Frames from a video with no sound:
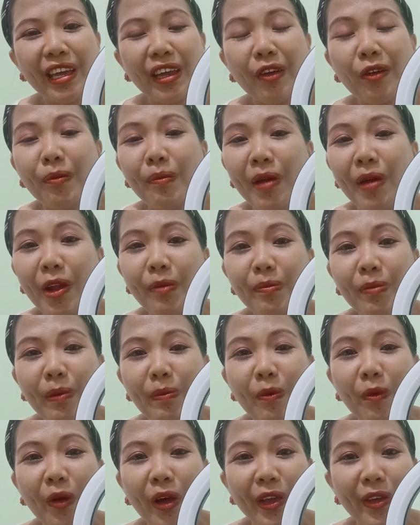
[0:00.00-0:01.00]
Kung meron pa
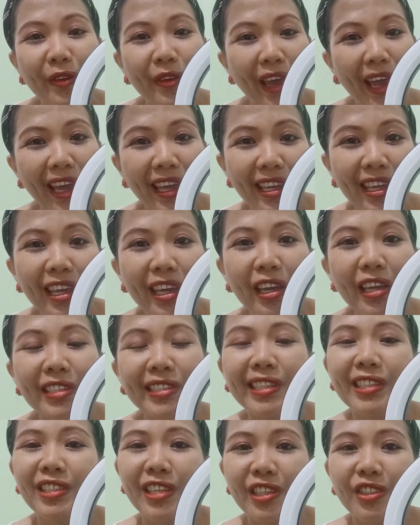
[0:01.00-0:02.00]
po kayong any
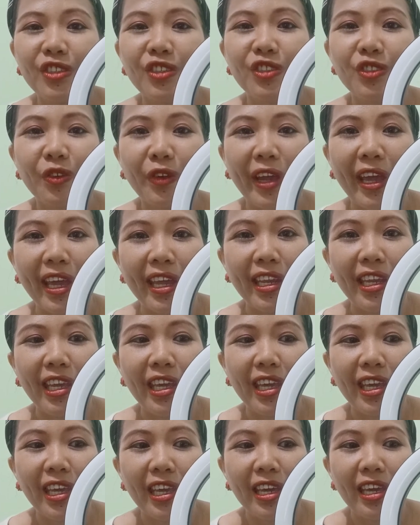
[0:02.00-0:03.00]
suggestions or
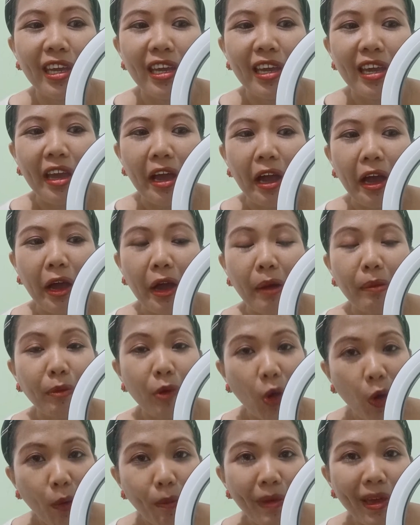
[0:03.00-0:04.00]
any um,
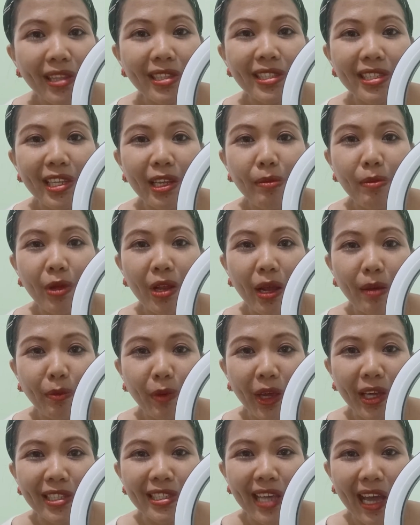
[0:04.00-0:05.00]
comments, leave nyo lang
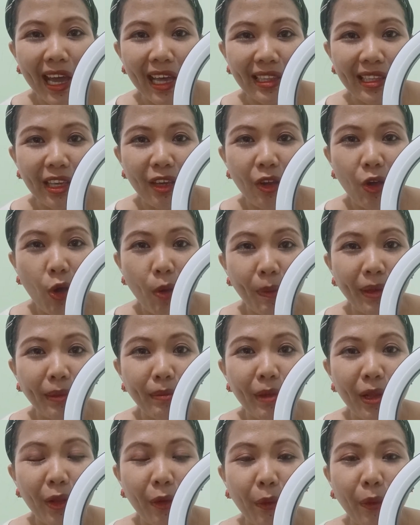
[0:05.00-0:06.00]
po yan sa ating comment
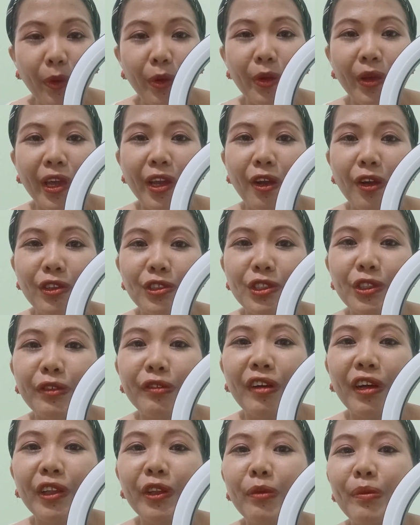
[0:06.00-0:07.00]
below. You can also
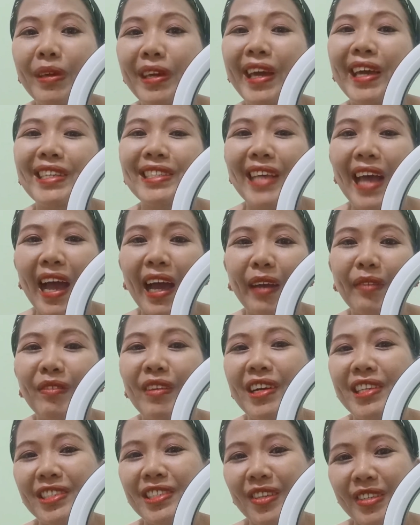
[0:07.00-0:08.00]
follow me, guys, sa aking
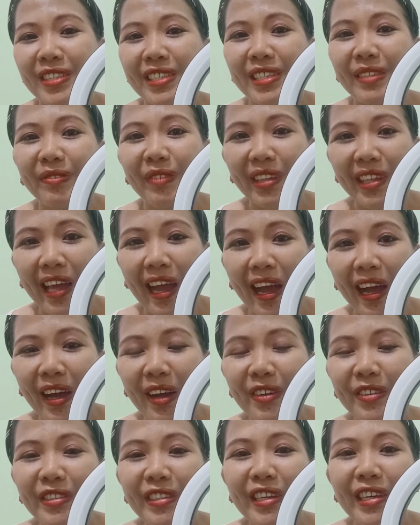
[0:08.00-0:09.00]
mga social media
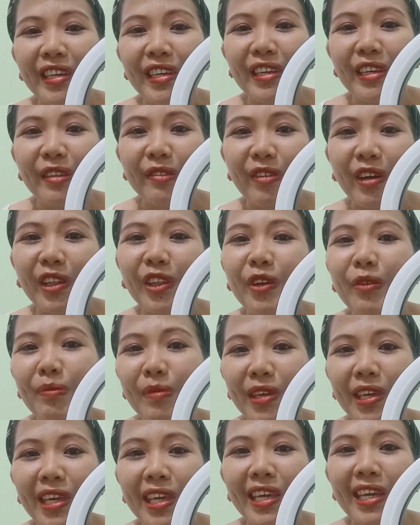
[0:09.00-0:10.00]
account. Follow
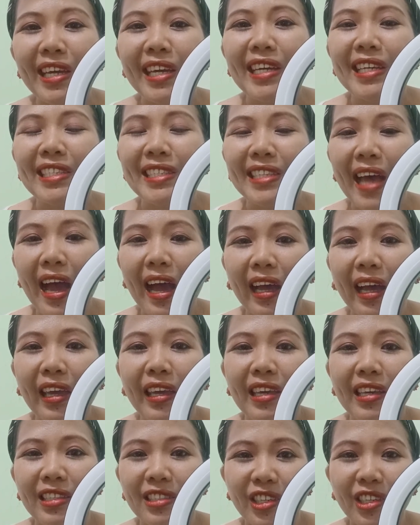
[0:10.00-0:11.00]
me sa
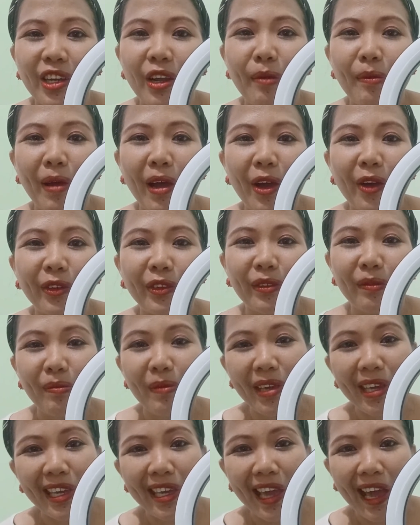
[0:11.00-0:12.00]
aking Instagram account,
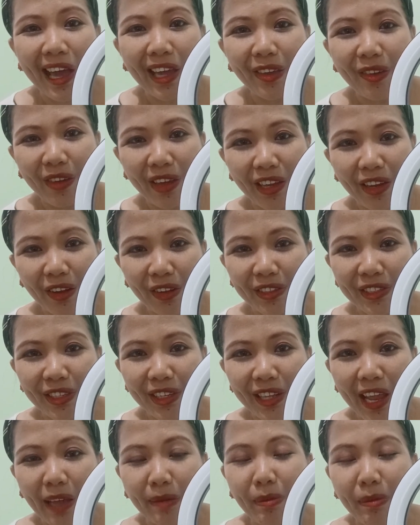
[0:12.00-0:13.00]
Mika. You can also
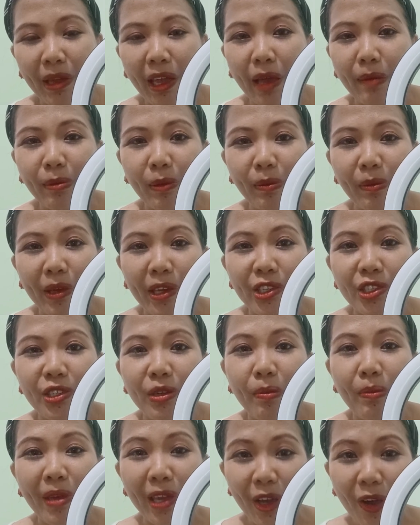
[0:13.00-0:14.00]
like me every page,
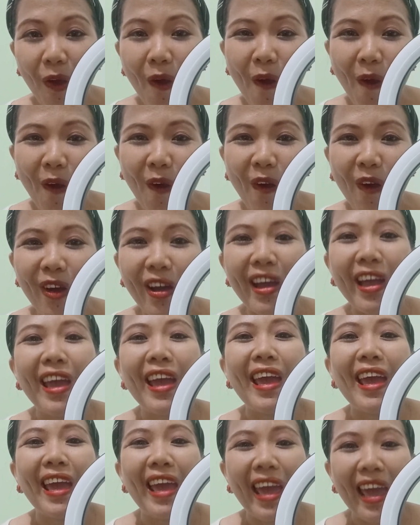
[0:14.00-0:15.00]
Miko Ong.
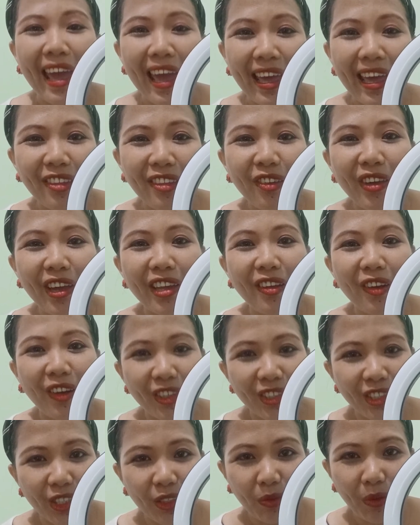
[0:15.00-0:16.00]
And you can
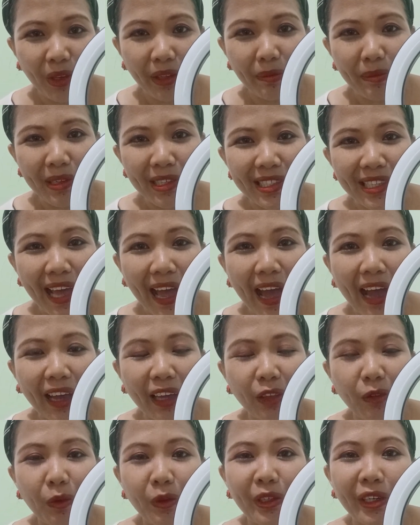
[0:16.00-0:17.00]
also tweet me sa
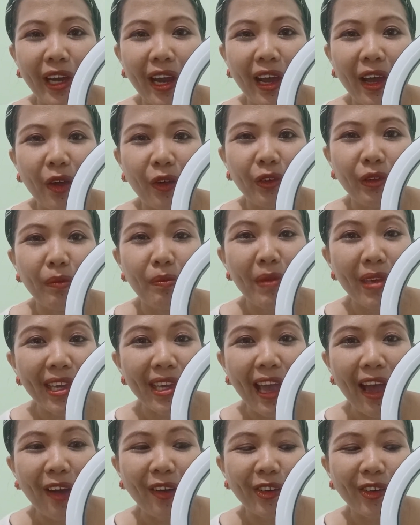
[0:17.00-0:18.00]
aking Twitter account,
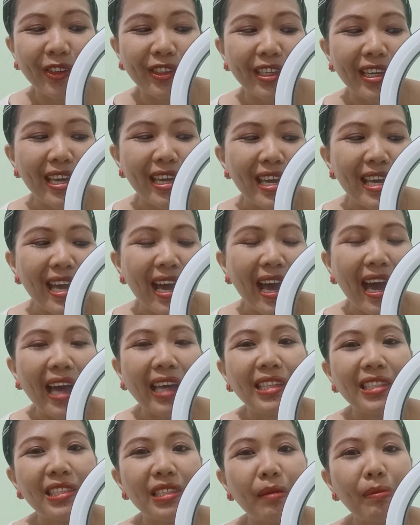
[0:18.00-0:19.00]
Mika Ong.
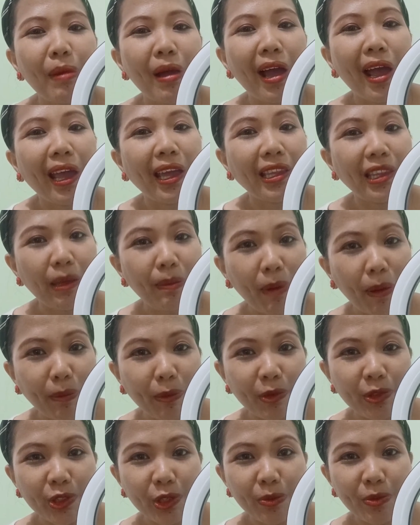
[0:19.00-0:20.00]
At sa mga hindi pa
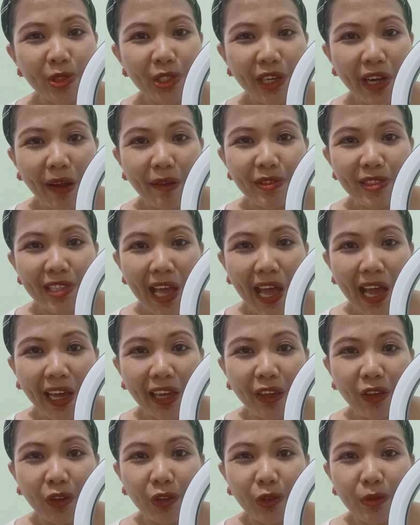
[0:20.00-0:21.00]
po subscribe sa
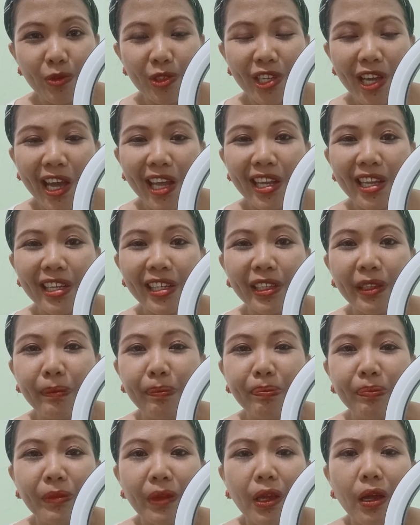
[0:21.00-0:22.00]
aking YouTube channel,
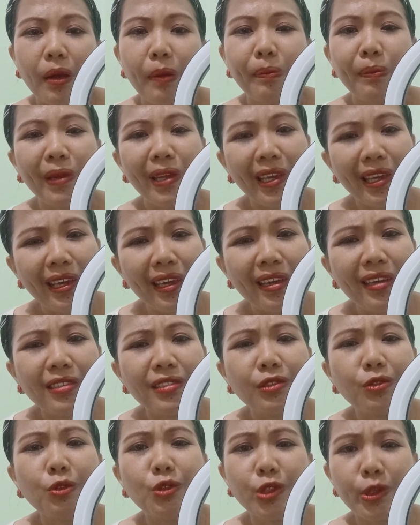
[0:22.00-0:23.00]

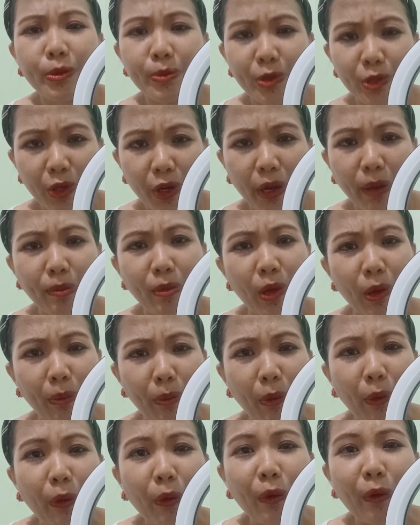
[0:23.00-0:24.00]
please do subscribe na
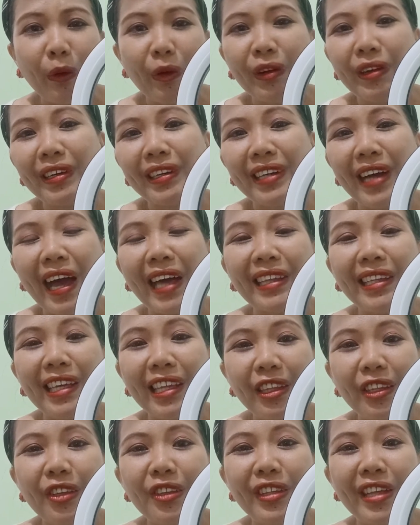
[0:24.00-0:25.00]
po. At
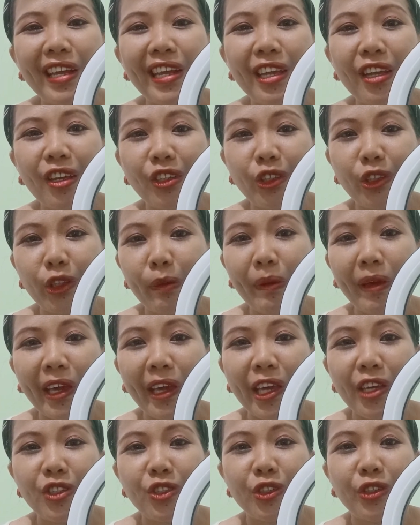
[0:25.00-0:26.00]
hit niyo na rin yung
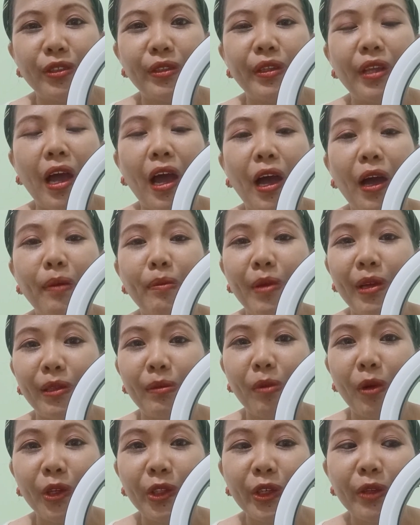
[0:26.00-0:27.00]
notification uh, bell
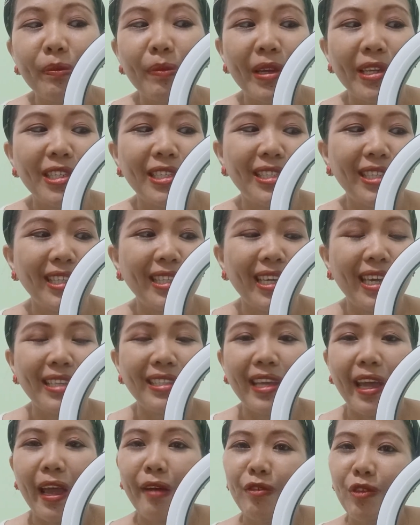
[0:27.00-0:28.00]
button para just in
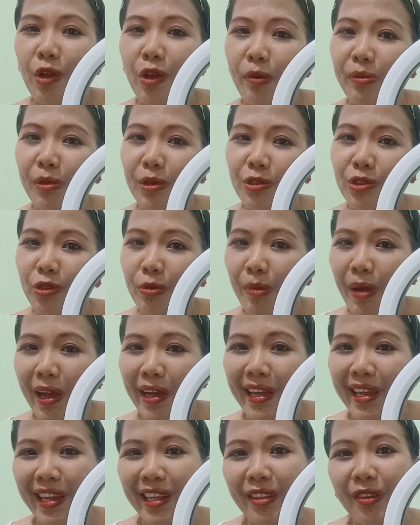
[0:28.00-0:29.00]
case I have new uploads yung mga
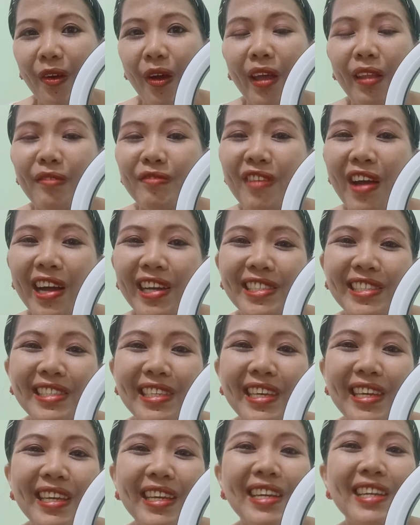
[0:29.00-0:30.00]
ganitong
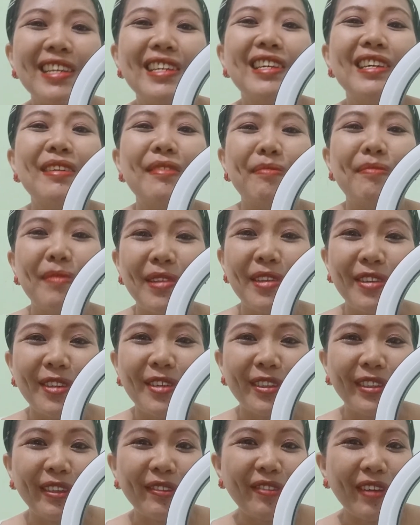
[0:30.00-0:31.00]
unboxing,
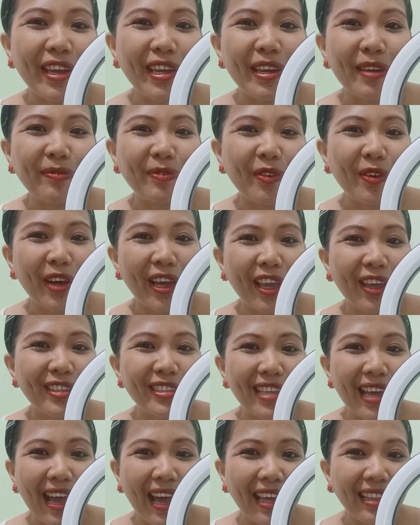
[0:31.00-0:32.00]
mananotify na po kaya
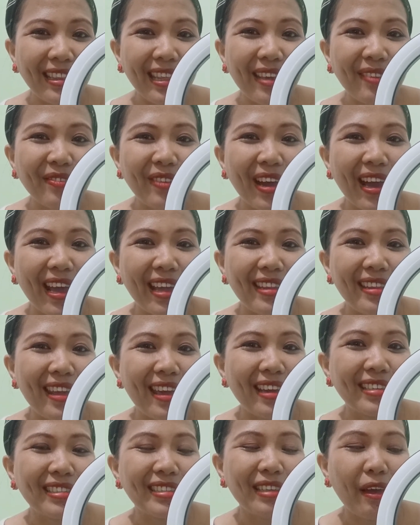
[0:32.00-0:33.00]
sa ating mga
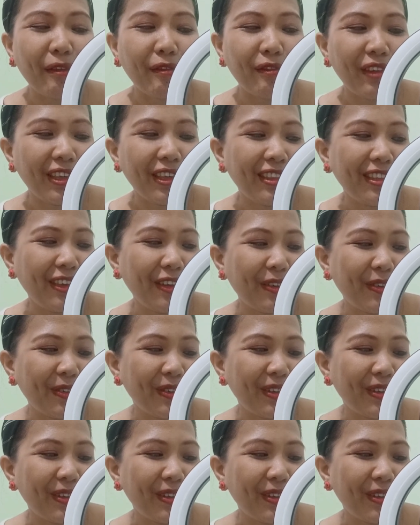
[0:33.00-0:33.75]
next video.